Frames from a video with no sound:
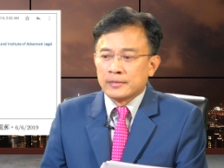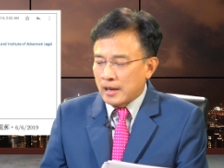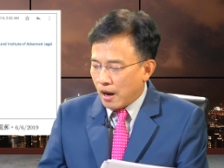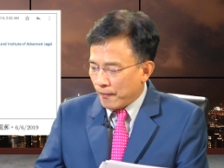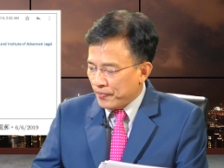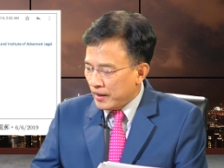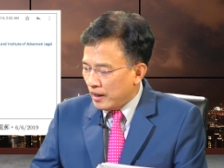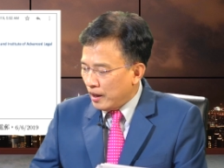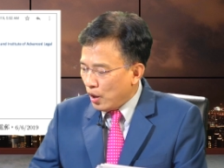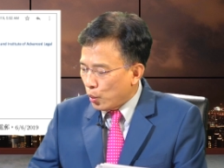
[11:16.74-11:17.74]
好，
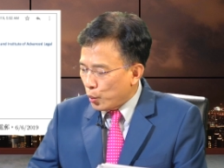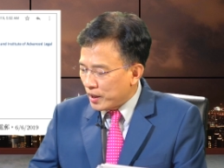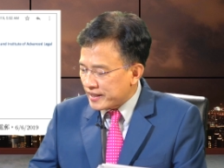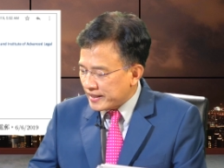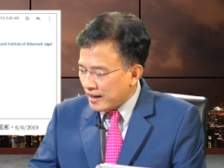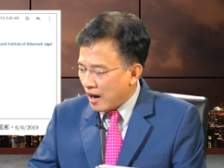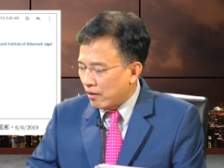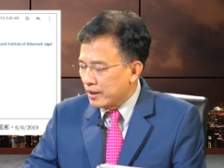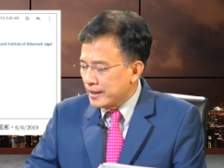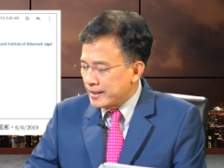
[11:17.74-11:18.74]
六月四
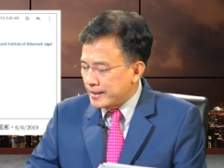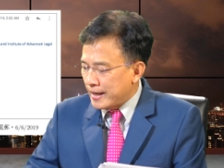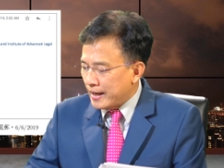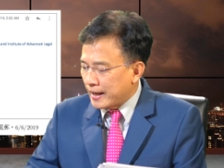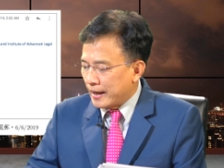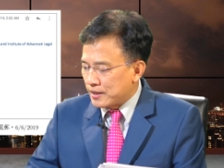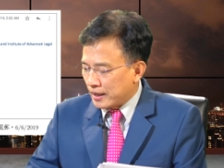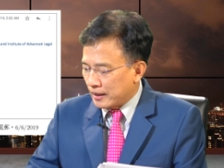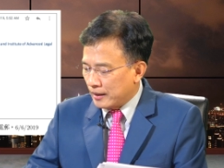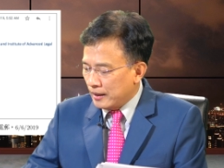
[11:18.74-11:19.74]
号写给
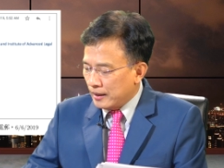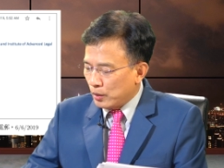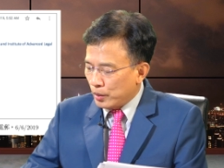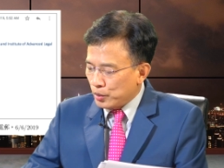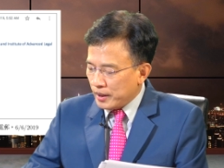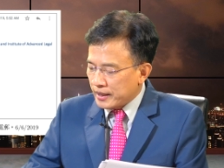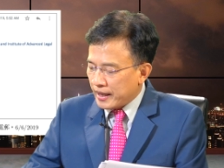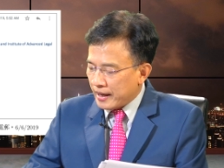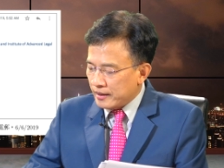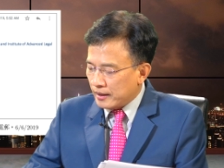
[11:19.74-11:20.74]
这个。伦敦的
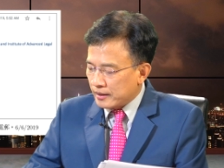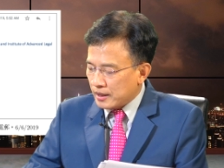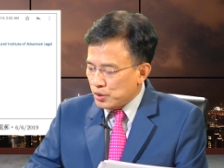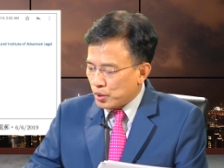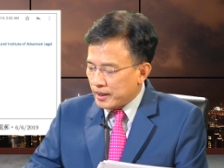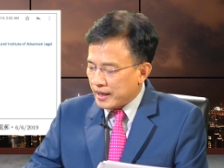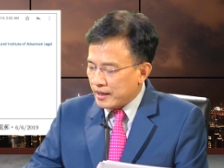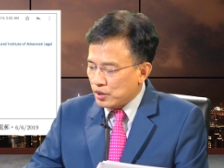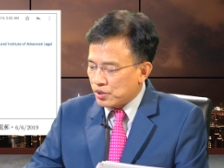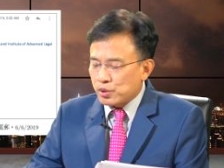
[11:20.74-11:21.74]
研呃真学院的
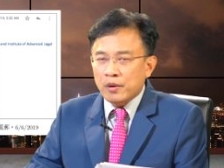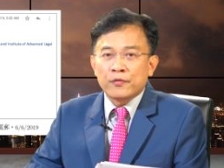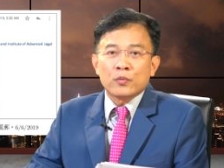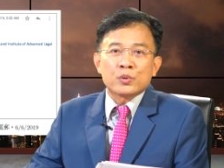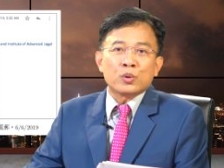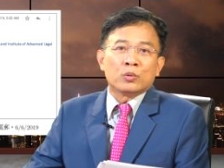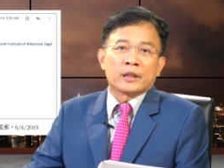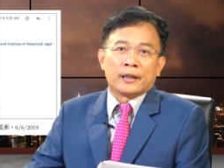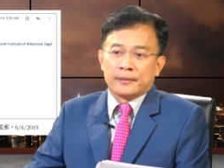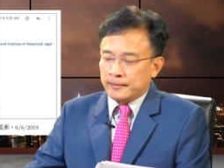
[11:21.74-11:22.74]
研究志愿服务处
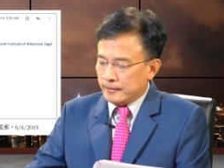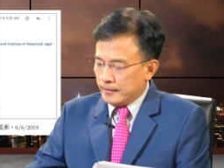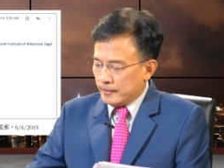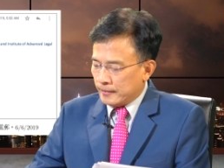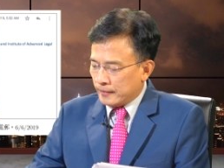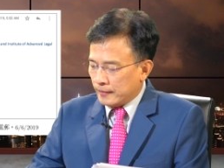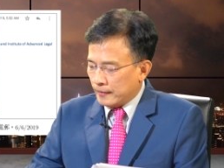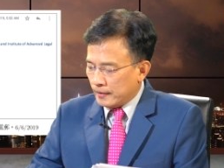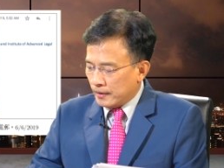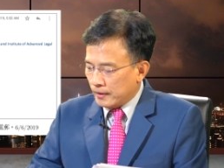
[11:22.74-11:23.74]
的，
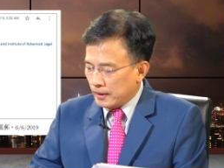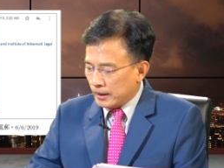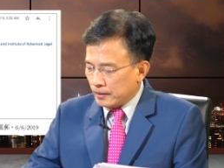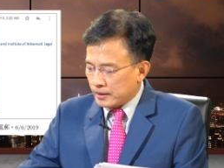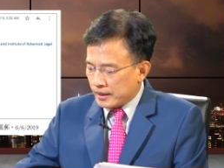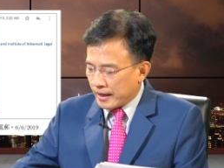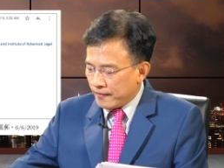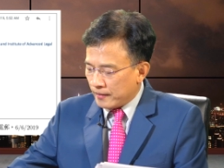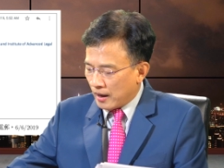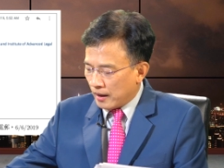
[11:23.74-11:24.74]
的
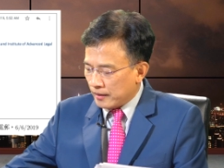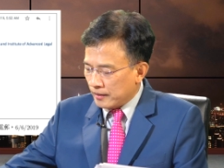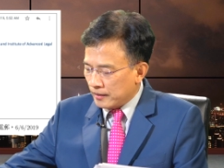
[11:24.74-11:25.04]
人啊，